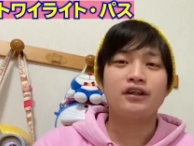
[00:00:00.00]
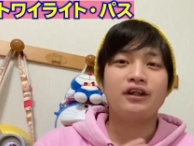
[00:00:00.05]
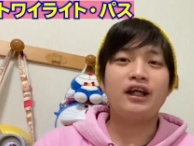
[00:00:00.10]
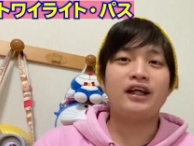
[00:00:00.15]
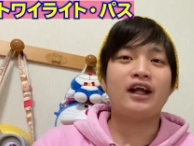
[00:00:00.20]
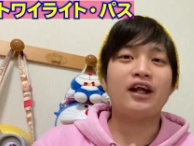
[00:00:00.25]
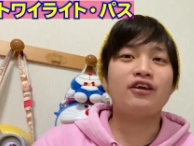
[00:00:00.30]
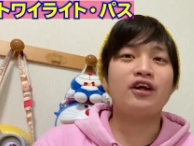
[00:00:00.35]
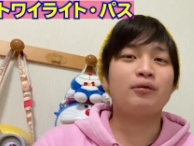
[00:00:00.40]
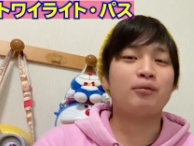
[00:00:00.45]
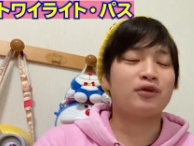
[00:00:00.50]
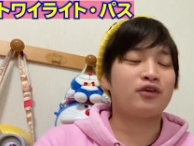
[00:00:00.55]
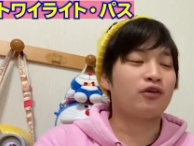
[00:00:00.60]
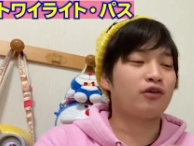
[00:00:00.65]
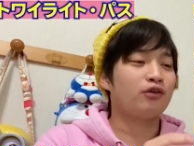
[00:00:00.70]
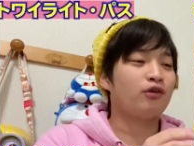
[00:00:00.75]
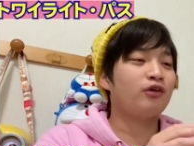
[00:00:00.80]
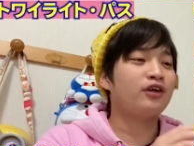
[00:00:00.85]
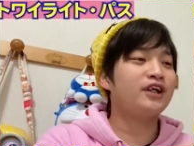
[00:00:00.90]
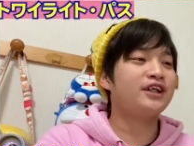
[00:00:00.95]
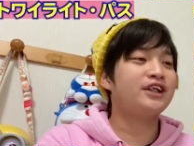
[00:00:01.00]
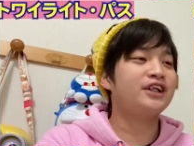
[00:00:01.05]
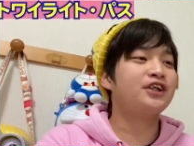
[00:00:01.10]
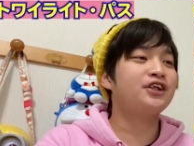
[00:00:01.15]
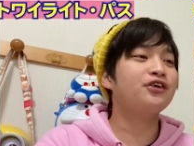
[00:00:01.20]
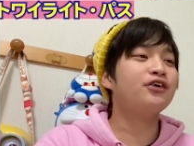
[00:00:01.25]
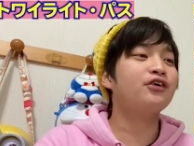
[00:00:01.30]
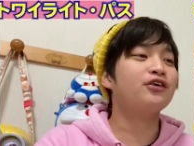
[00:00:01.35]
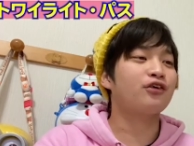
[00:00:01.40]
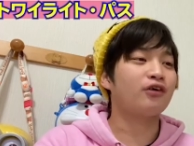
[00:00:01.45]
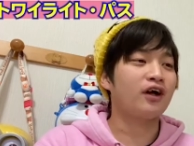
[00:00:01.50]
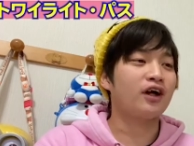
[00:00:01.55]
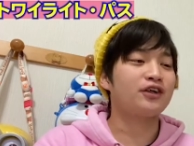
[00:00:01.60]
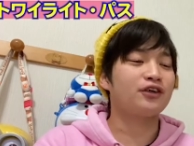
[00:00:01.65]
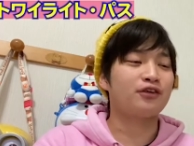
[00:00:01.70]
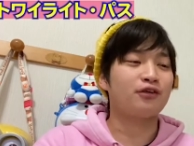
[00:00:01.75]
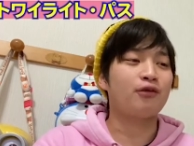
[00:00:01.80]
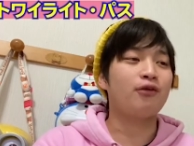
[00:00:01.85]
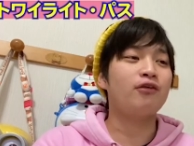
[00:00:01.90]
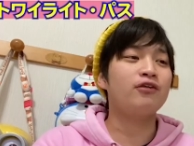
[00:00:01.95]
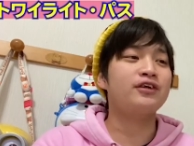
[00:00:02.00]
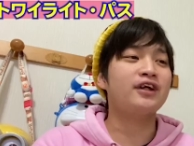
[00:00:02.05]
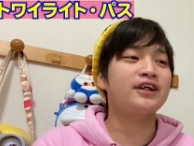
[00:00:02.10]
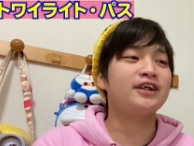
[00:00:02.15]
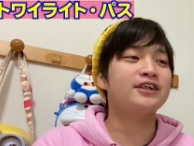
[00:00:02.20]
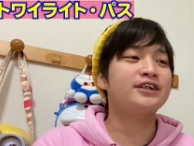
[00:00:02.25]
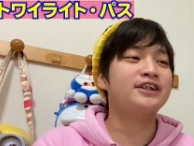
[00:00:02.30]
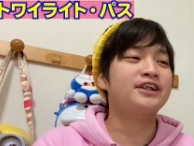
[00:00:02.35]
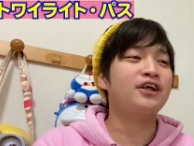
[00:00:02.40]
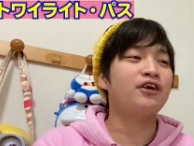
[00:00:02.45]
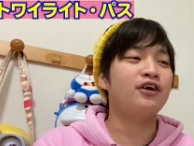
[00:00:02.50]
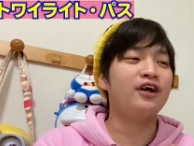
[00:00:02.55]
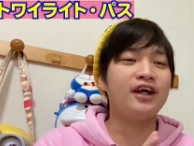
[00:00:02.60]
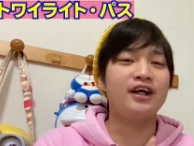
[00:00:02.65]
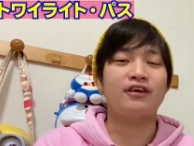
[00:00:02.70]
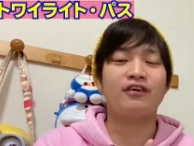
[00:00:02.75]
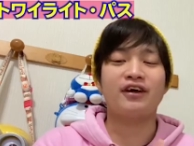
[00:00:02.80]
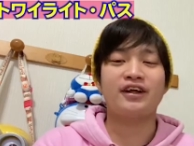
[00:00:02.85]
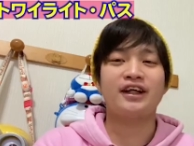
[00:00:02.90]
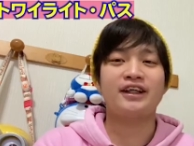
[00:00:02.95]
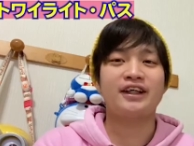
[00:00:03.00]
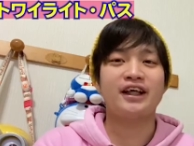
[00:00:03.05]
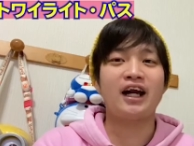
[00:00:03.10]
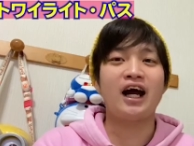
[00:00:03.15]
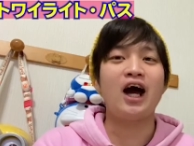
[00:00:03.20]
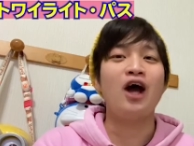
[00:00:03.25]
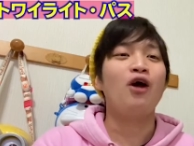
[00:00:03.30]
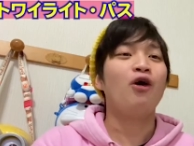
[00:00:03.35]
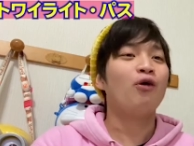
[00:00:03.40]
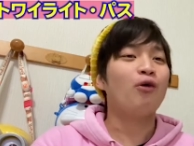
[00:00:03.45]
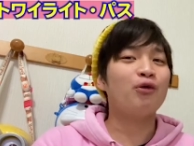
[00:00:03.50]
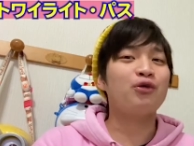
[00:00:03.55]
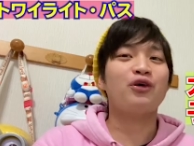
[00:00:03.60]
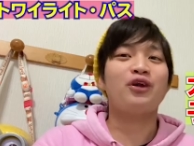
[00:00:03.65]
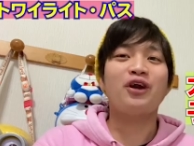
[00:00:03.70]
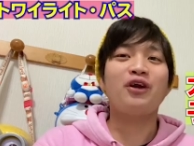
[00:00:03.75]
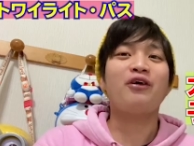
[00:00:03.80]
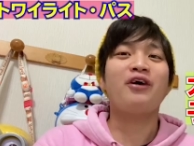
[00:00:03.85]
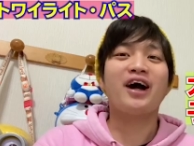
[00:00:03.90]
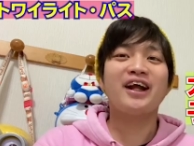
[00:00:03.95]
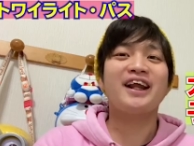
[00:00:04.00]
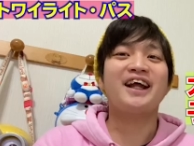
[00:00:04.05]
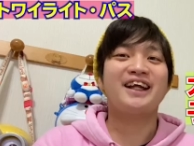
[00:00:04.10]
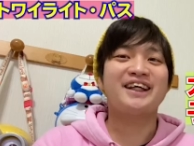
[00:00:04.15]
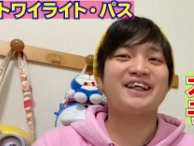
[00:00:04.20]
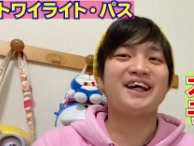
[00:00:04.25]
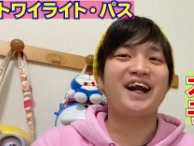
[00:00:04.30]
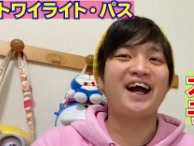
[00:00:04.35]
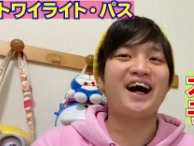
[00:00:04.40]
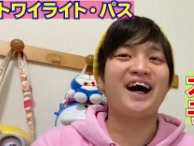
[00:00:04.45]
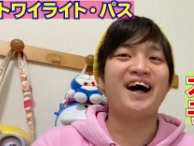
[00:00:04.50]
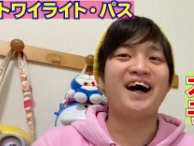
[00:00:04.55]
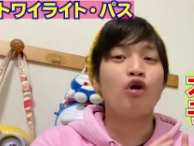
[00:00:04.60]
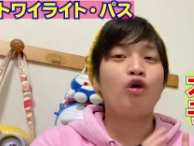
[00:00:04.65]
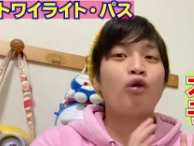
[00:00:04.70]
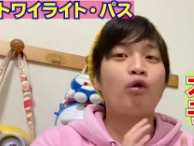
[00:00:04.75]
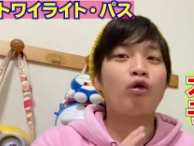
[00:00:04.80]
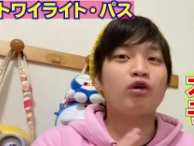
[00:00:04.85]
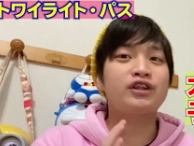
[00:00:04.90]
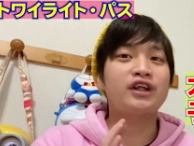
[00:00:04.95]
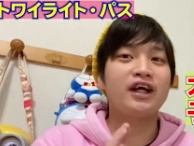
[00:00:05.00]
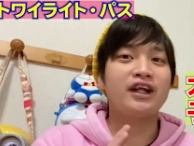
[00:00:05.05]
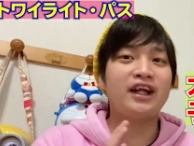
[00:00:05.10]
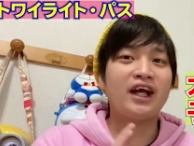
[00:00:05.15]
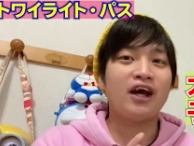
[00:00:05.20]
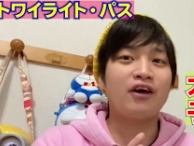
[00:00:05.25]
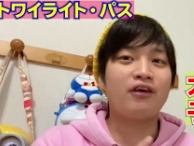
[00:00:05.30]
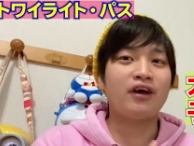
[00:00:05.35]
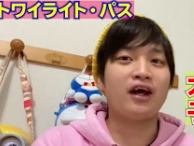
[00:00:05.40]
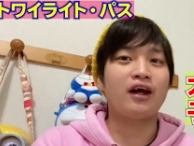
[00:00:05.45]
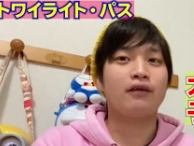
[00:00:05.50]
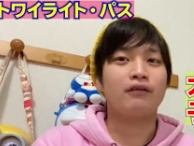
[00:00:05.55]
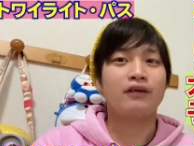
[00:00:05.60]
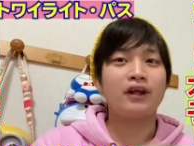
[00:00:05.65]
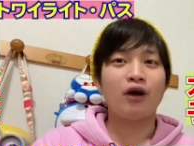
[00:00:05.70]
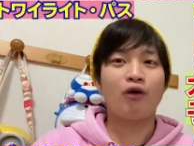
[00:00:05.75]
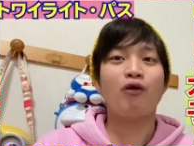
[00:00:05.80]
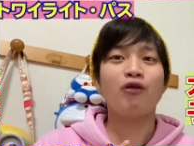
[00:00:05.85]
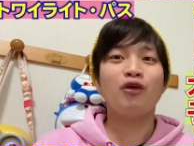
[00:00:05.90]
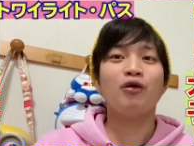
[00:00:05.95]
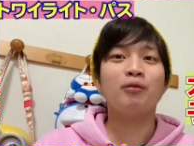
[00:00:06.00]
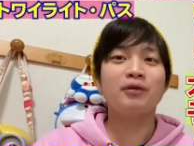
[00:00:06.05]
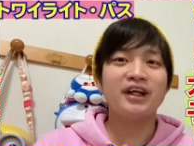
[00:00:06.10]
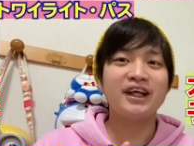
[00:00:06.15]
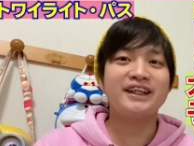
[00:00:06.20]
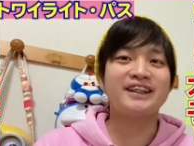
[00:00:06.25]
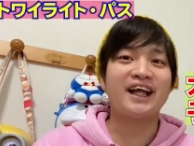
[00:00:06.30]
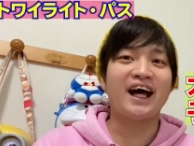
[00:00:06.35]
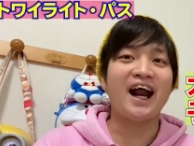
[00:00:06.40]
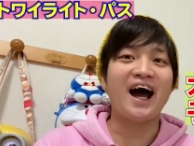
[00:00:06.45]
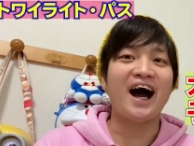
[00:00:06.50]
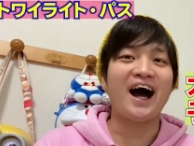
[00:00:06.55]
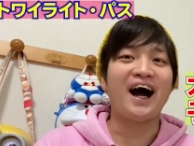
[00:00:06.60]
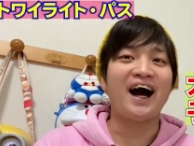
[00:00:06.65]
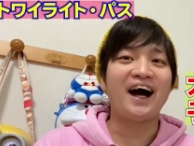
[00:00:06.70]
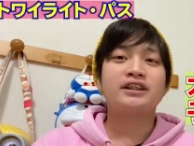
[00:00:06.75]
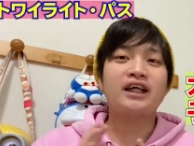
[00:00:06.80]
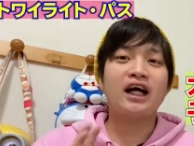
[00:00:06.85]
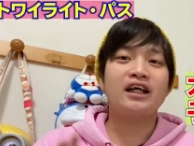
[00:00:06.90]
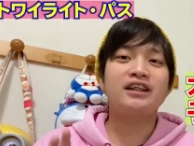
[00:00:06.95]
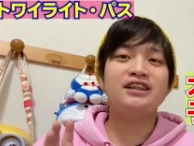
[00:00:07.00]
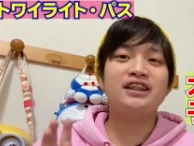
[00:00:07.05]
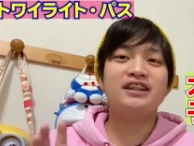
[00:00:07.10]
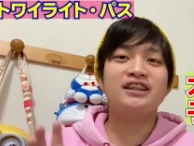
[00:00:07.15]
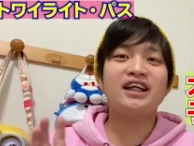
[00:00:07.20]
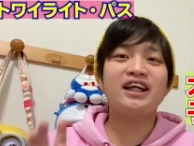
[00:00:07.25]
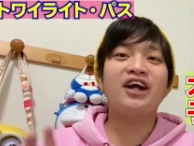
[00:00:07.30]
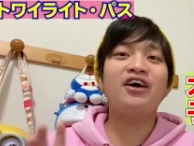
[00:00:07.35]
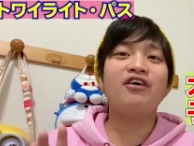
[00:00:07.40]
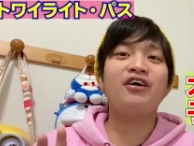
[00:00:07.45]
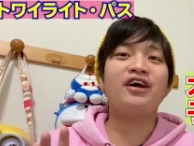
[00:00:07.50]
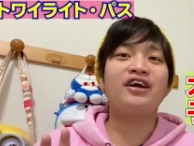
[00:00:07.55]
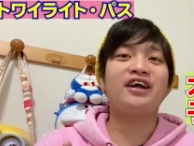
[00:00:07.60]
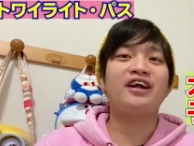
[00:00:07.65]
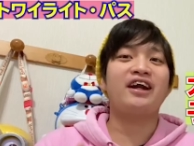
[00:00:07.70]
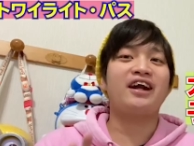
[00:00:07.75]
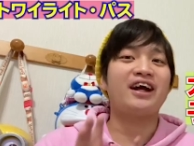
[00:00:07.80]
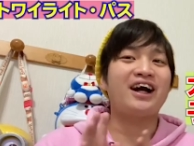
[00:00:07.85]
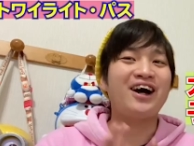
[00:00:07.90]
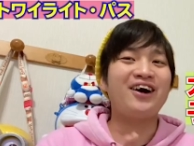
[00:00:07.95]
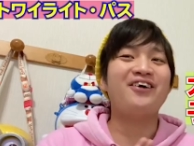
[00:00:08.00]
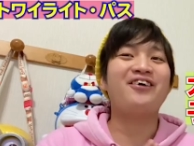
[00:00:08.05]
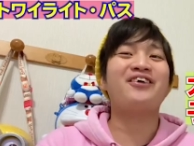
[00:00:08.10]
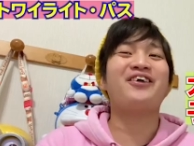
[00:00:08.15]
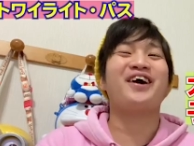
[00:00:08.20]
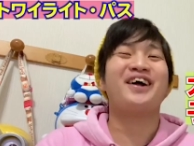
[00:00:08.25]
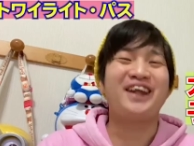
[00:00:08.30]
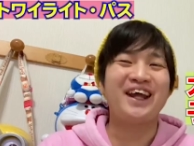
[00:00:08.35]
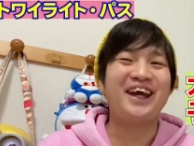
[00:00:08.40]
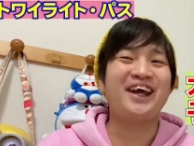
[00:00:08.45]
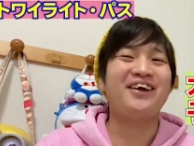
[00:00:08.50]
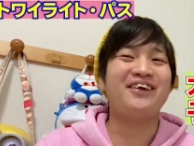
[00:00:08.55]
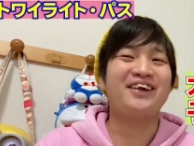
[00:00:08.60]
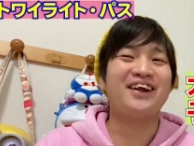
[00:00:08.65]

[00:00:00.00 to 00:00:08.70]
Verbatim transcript: で、例えばその土日祝とかちょっと混雑してる日とかでしたら、大人の方でしたら6200円。で、子供でしたら3700円でね、買うことができ